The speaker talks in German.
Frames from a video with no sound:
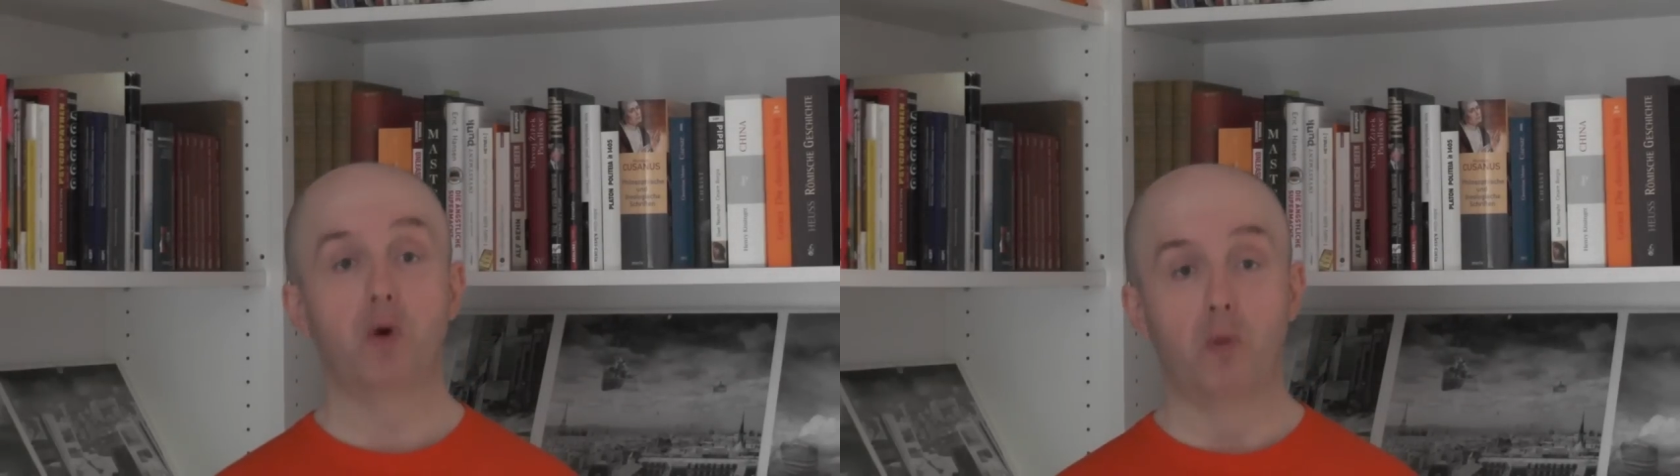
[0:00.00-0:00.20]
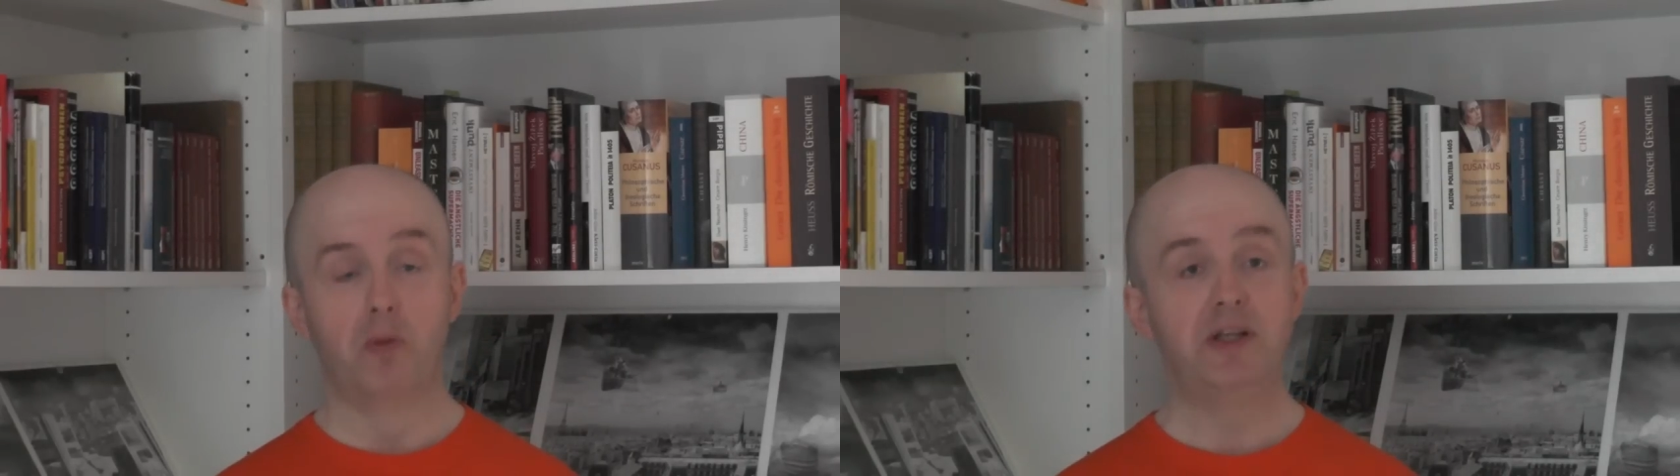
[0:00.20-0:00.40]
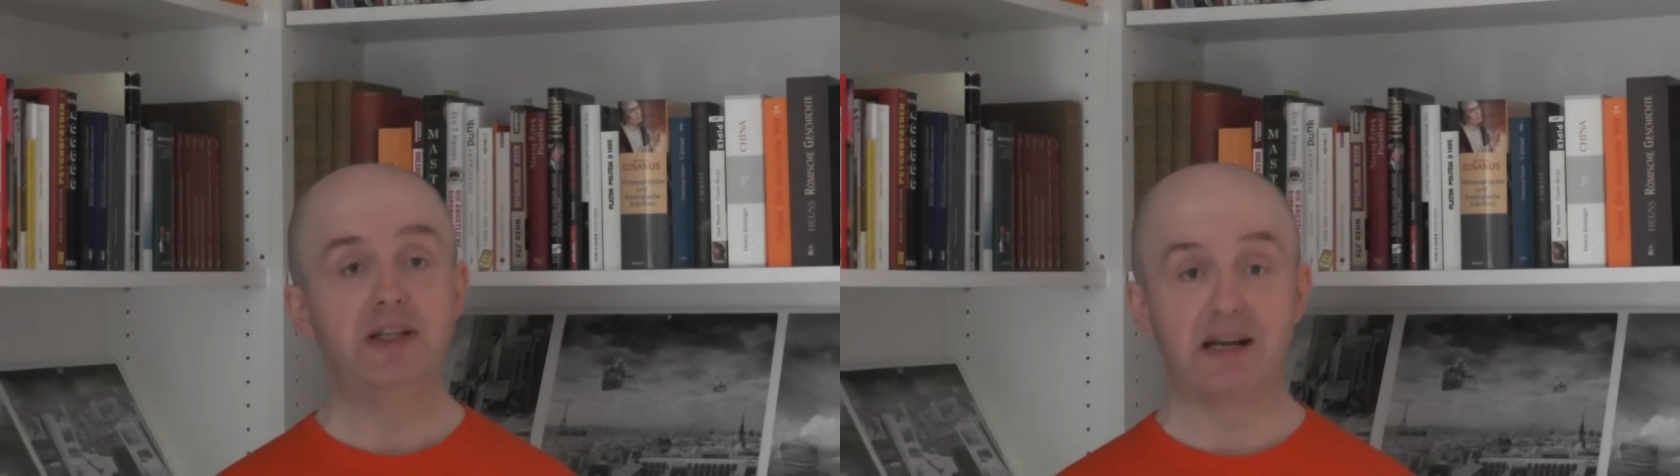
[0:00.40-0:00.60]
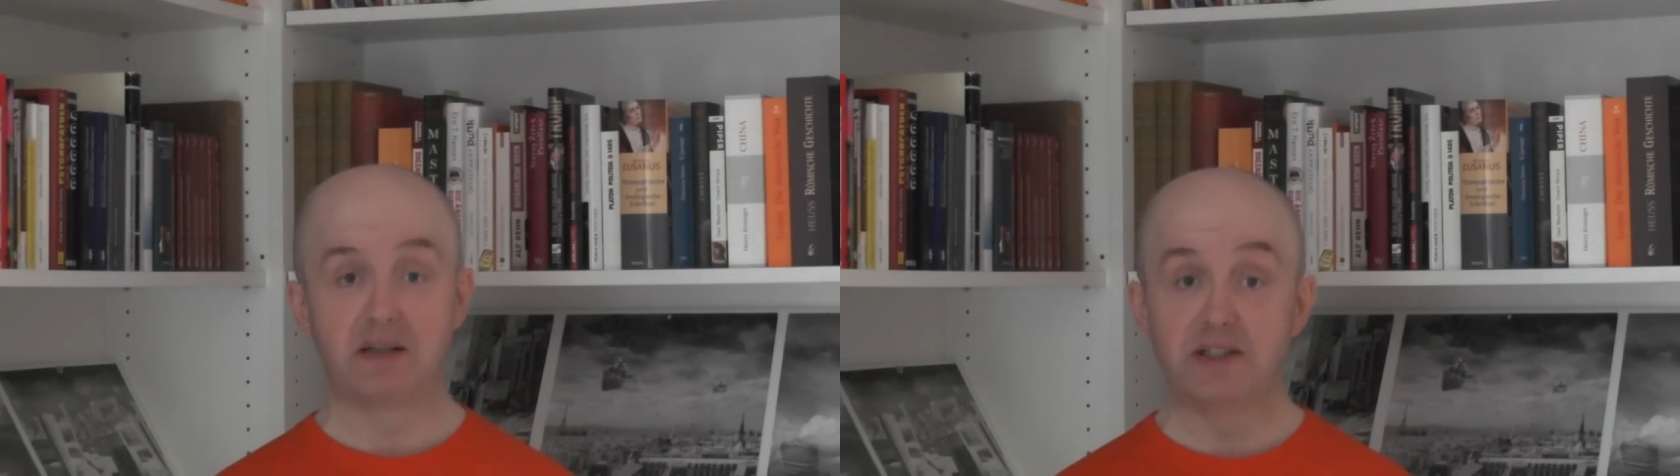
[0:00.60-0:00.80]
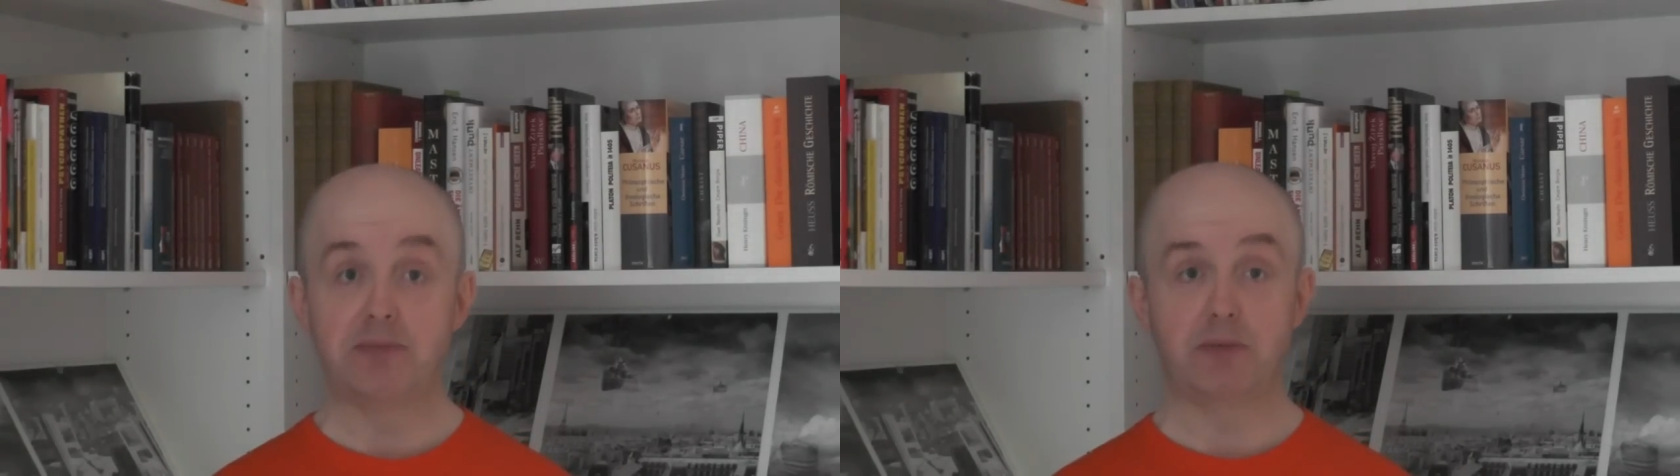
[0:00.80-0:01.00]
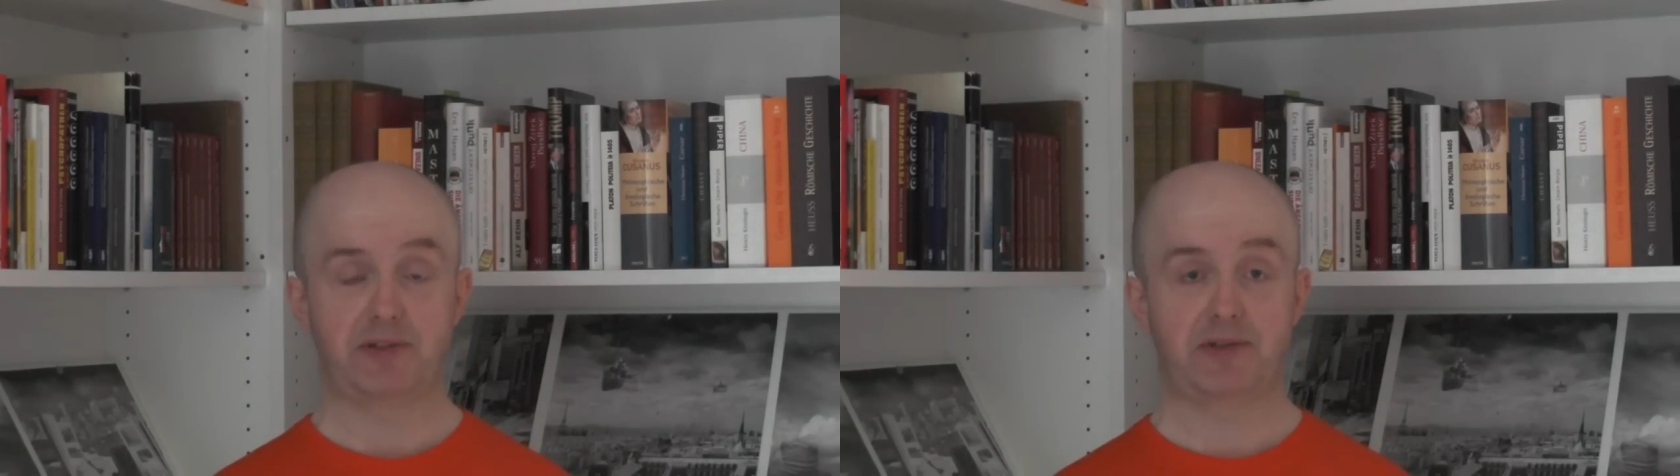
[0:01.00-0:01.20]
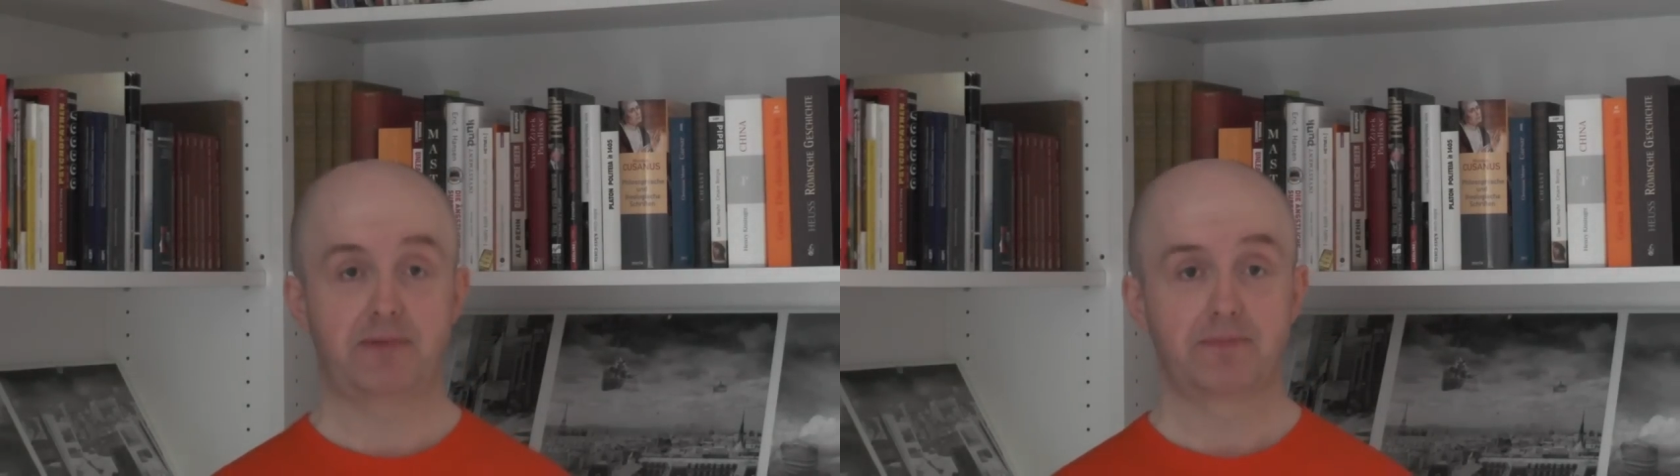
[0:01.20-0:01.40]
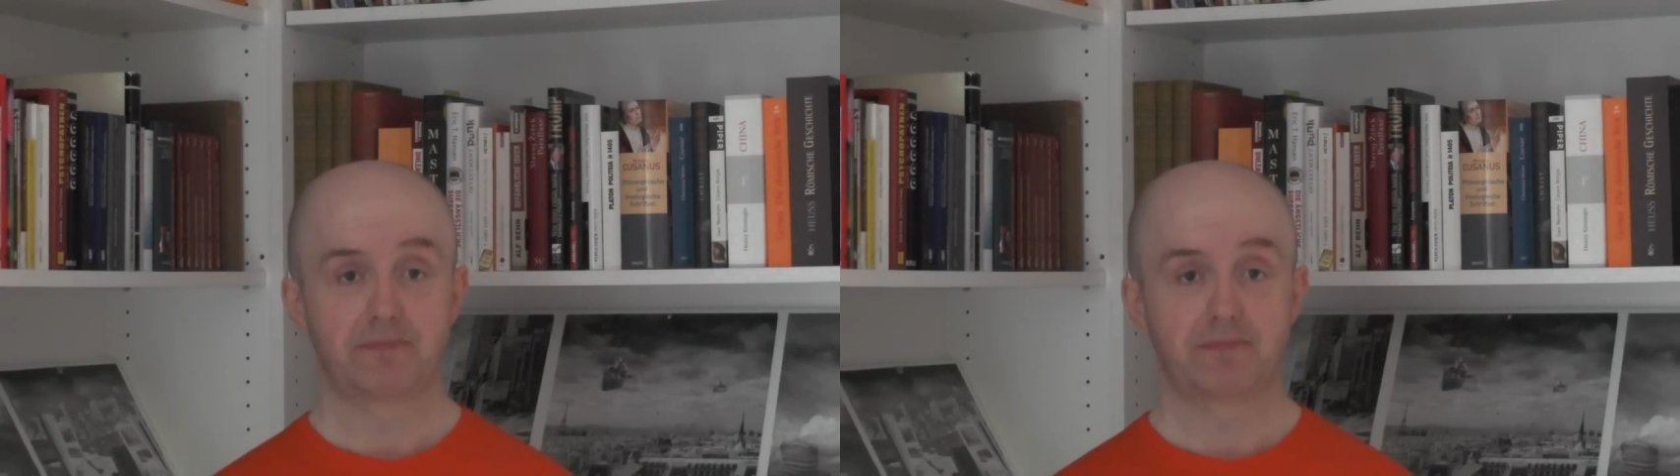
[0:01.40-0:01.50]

Kommunitarismus.